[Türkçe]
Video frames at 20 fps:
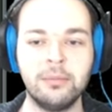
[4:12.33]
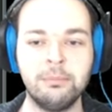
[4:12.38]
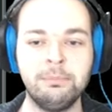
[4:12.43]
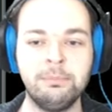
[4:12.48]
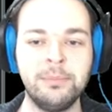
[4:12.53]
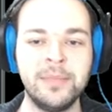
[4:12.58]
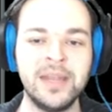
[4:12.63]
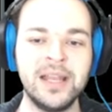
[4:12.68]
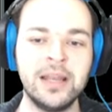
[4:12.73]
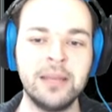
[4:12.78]

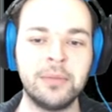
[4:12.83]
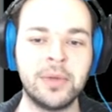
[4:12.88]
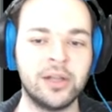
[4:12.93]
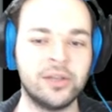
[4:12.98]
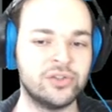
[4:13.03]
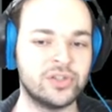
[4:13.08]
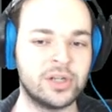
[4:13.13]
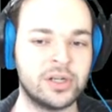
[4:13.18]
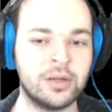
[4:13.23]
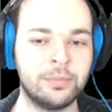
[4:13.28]
Milim
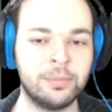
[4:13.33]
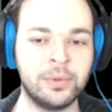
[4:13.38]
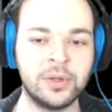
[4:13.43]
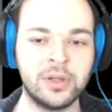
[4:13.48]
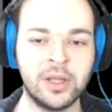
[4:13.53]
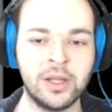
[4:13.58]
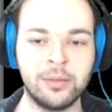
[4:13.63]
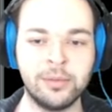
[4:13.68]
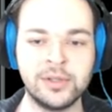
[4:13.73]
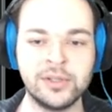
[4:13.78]
anca
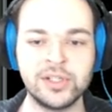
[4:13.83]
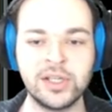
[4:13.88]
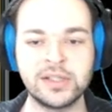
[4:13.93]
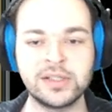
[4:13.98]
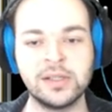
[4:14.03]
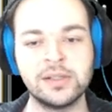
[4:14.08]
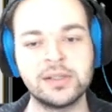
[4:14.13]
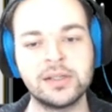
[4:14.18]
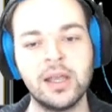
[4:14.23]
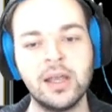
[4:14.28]

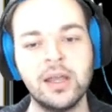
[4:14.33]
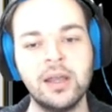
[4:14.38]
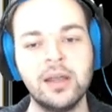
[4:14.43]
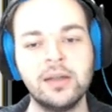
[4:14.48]
kıpırdayabileceksiniz.